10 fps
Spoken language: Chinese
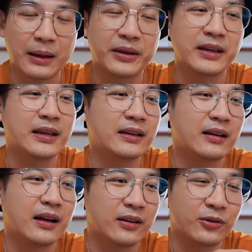大本营，
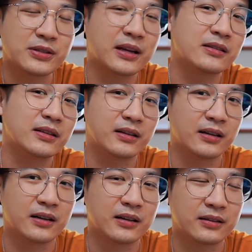呃，留在了这
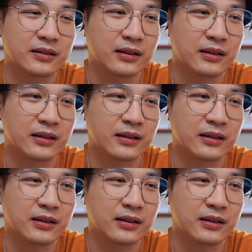个